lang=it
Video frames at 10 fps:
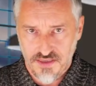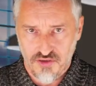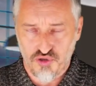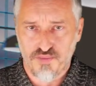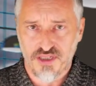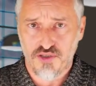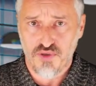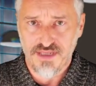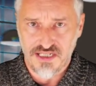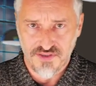Nell'ottobre del
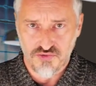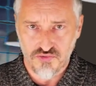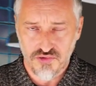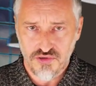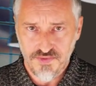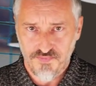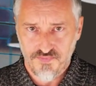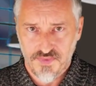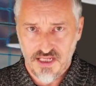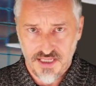2021
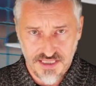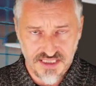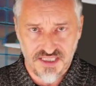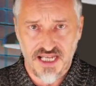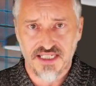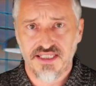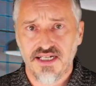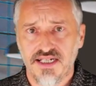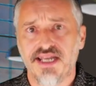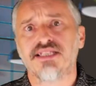in
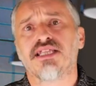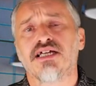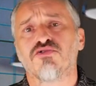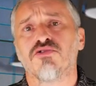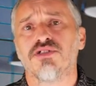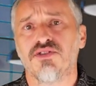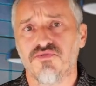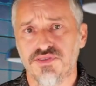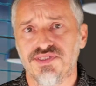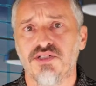Islanda è entrato
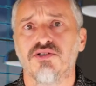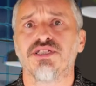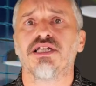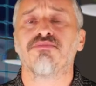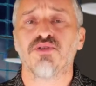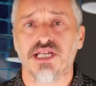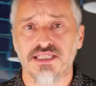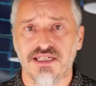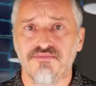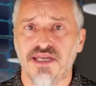in funzione il più
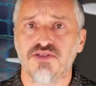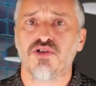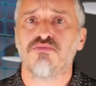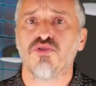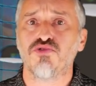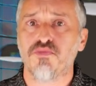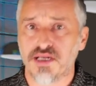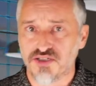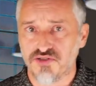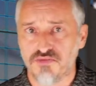grande impianto al mondo
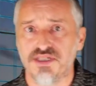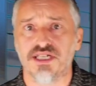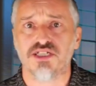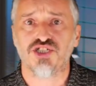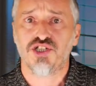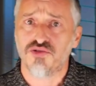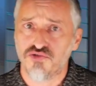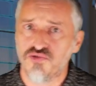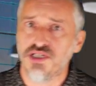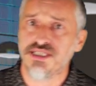per assorbire
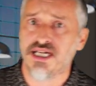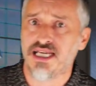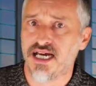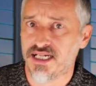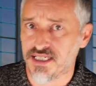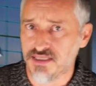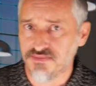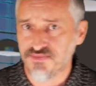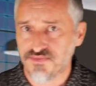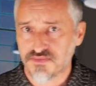CO2 dall'aria,
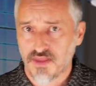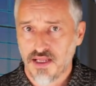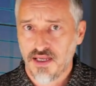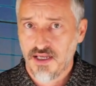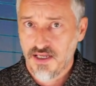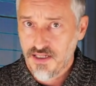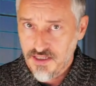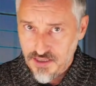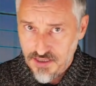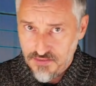
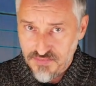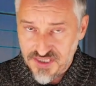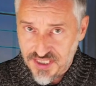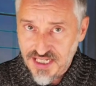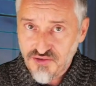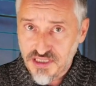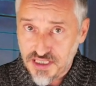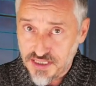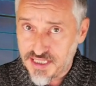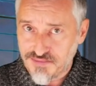Mischiando
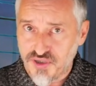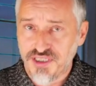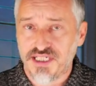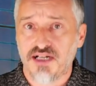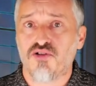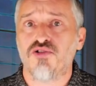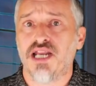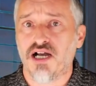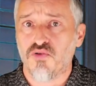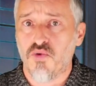l'anidride carbonica con
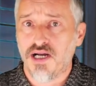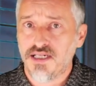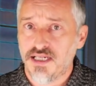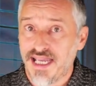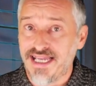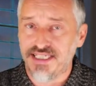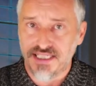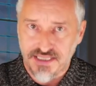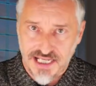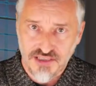l'acqua e
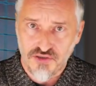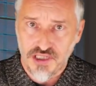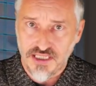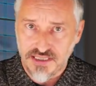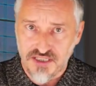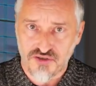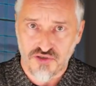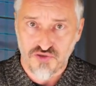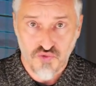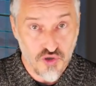iniettandola nel
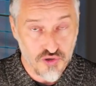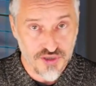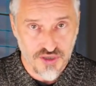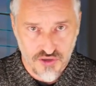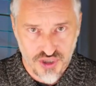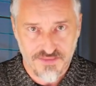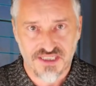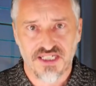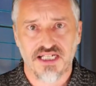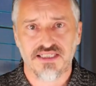sottosuolo in rocce
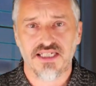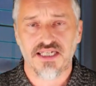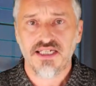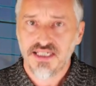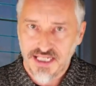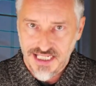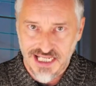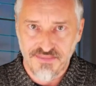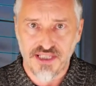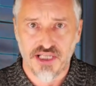basaltiche,
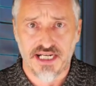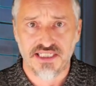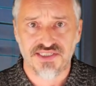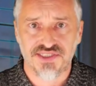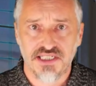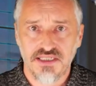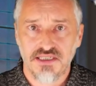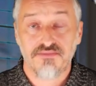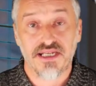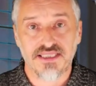la mineralizza
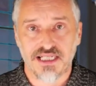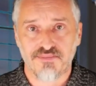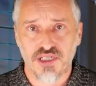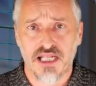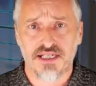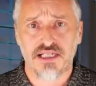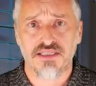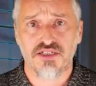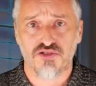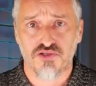per intrappolarla
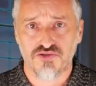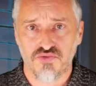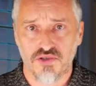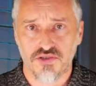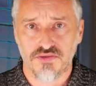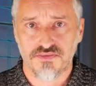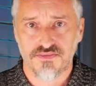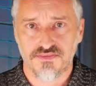nel sottosuolo.